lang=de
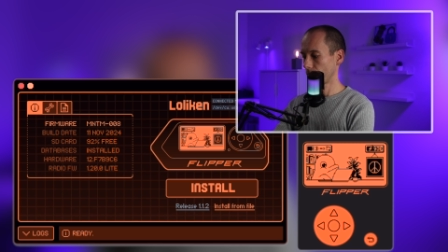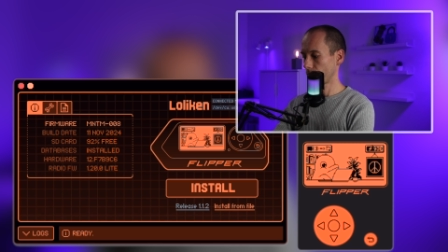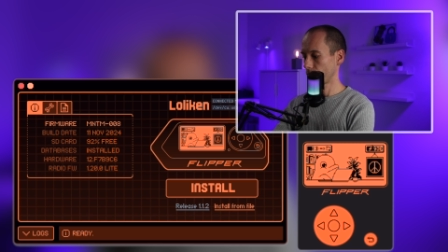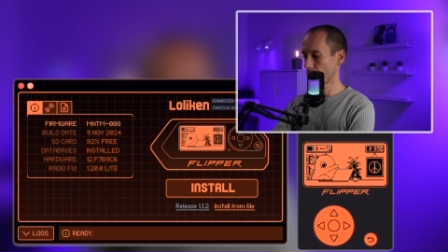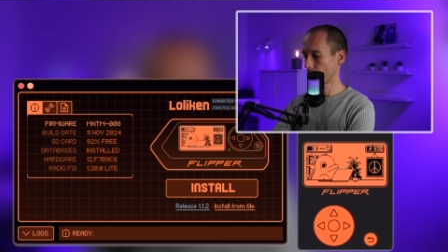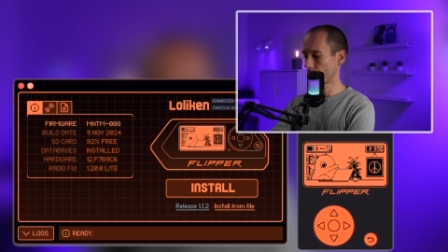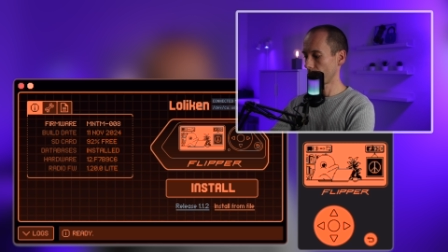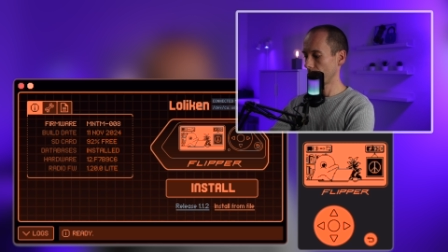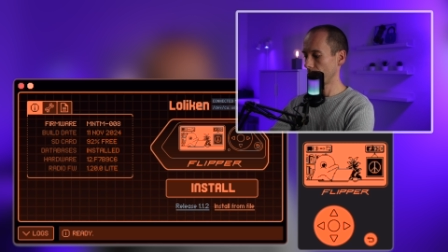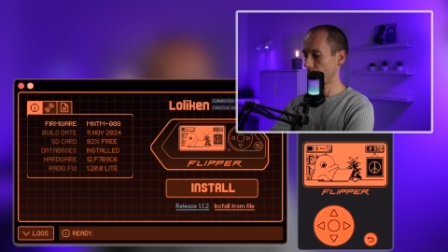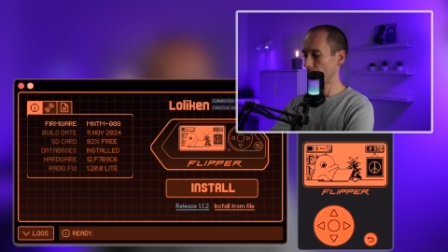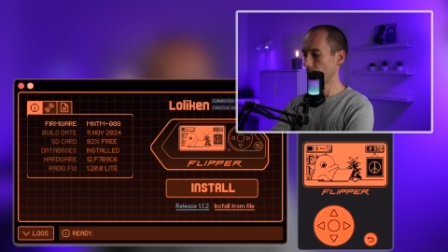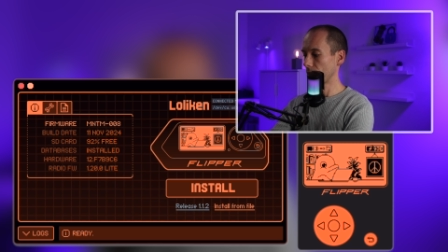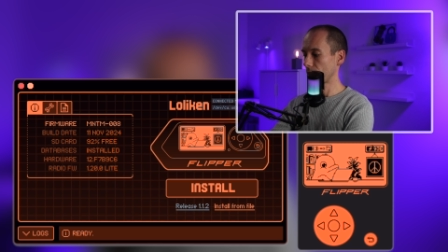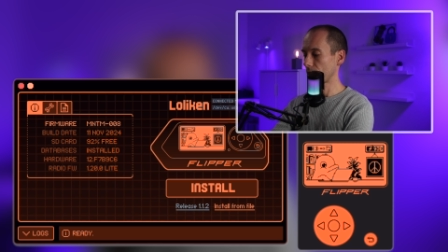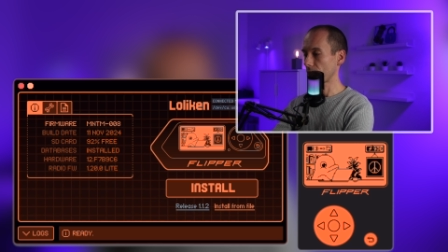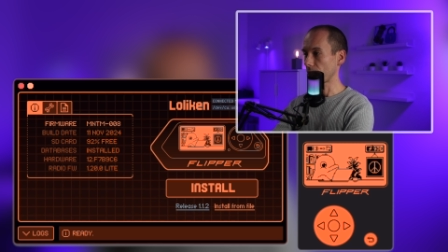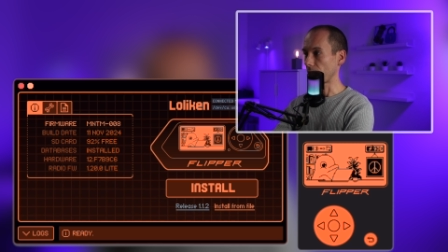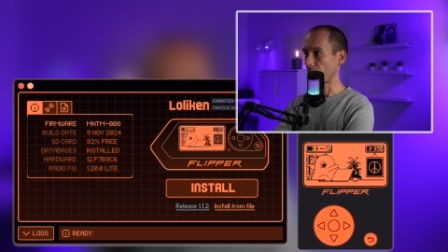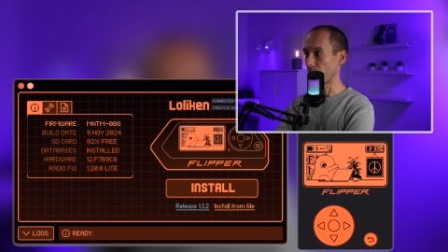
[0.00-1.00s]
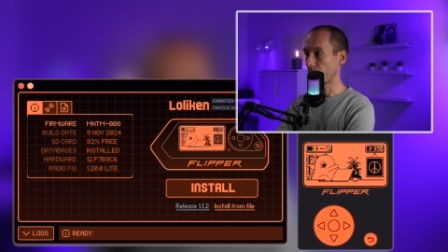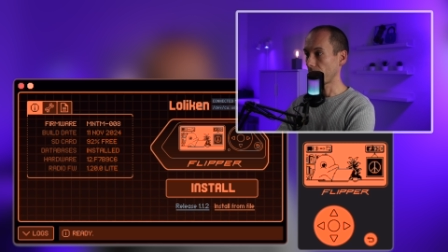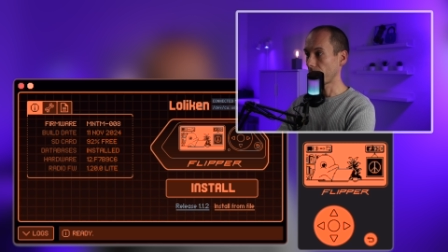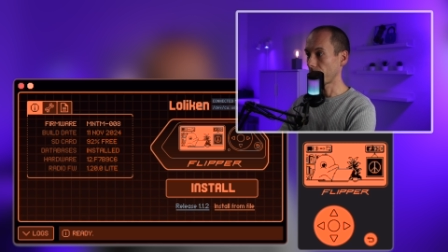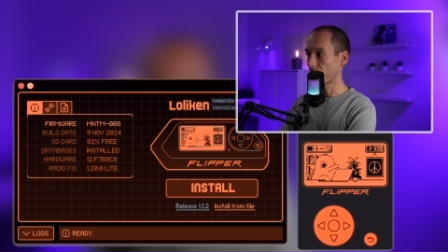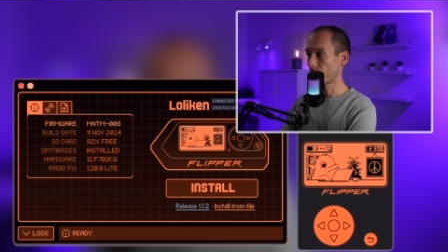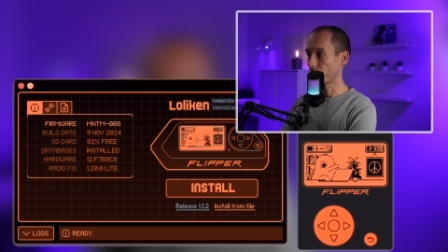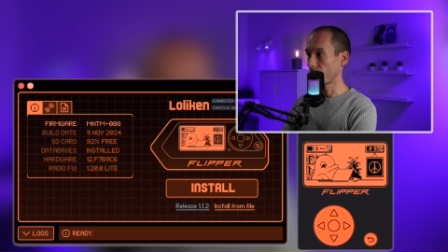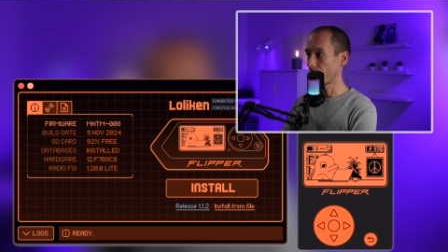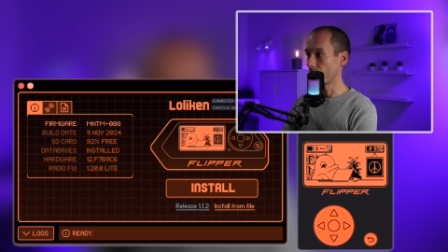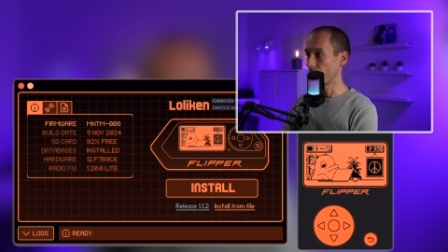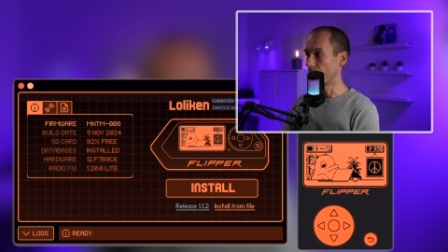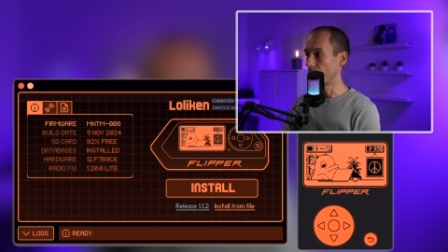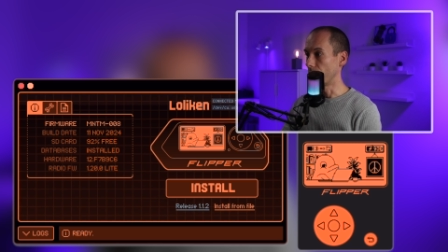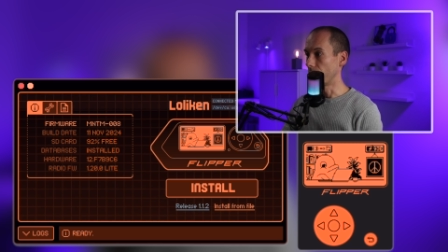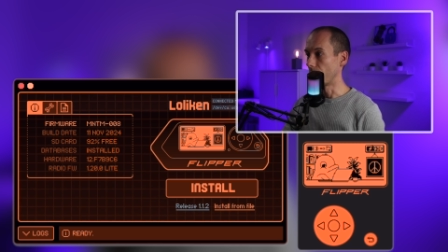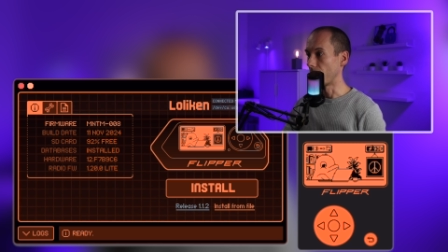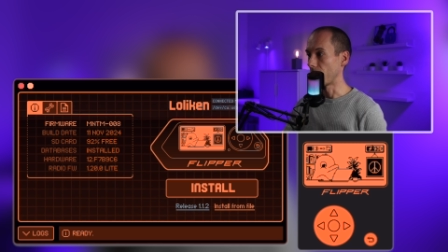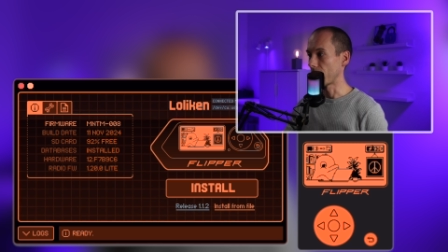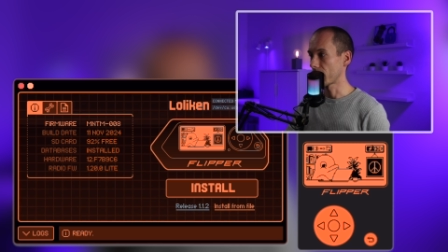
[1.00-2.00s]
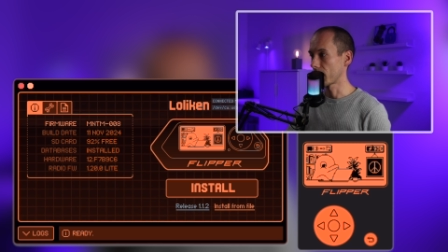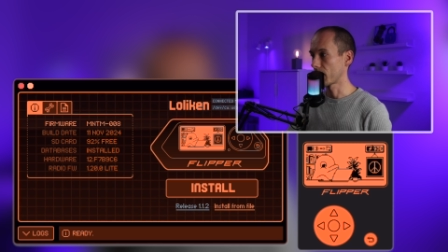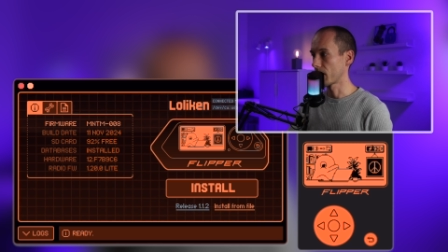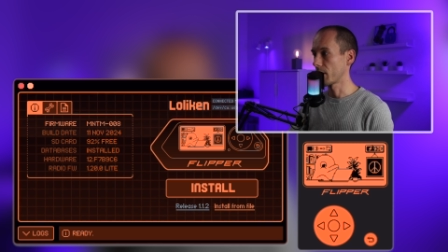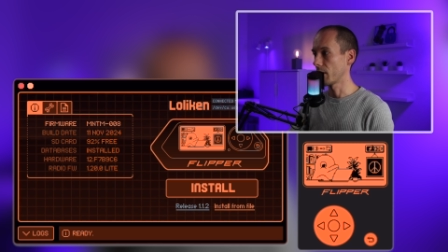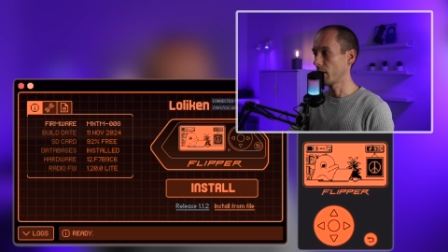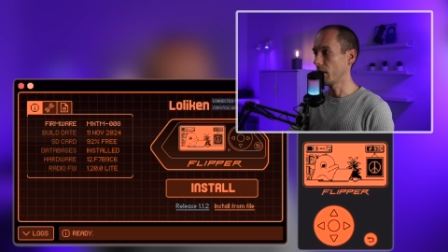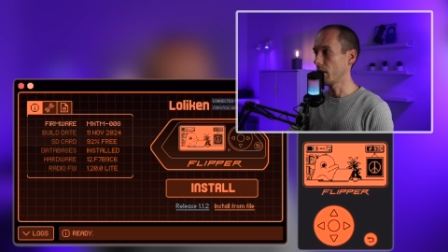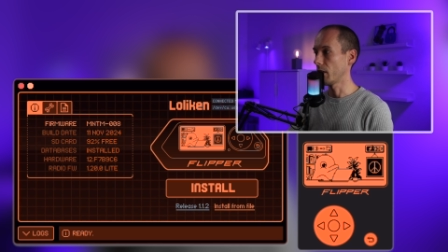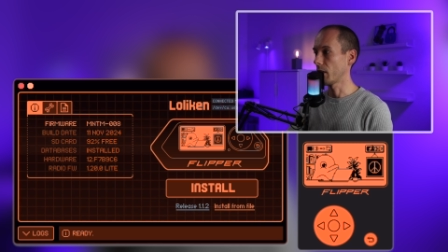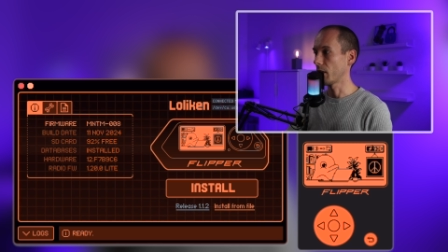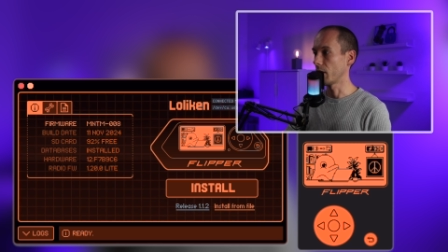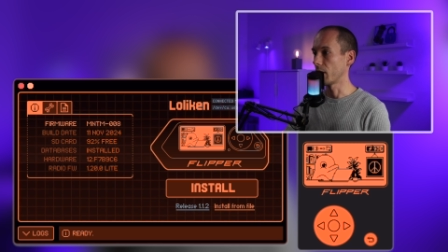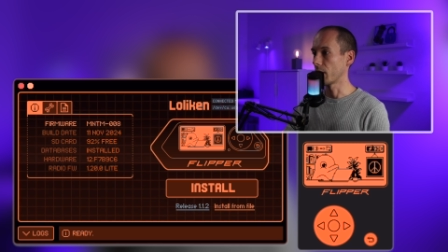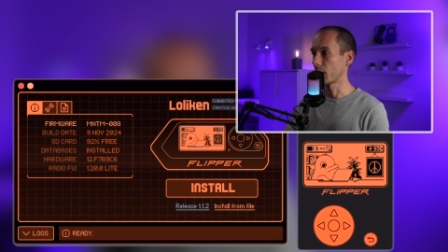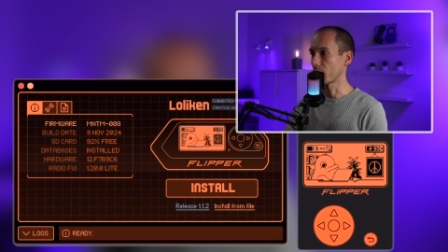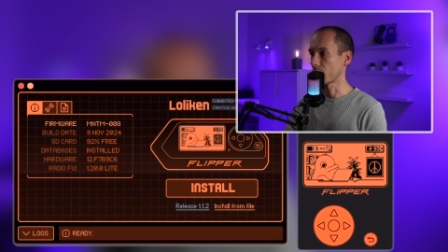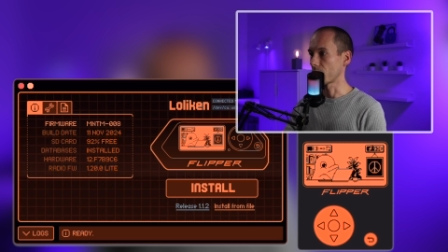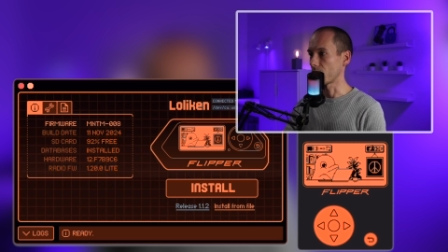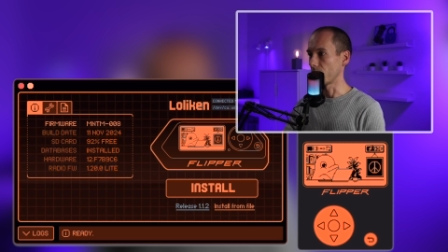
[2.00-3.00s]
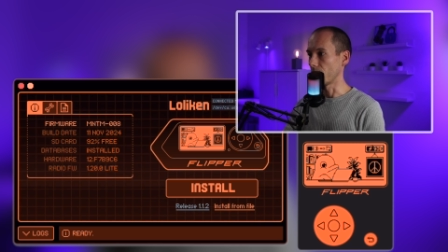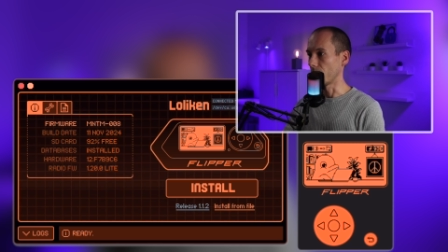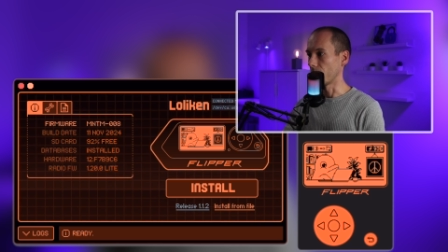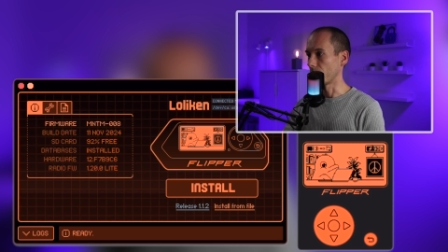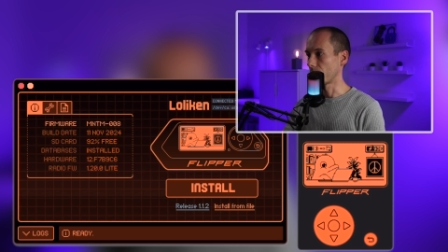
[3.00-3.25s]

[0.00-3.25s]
euch schon mal hier zeigen, was ich jetzt sehe.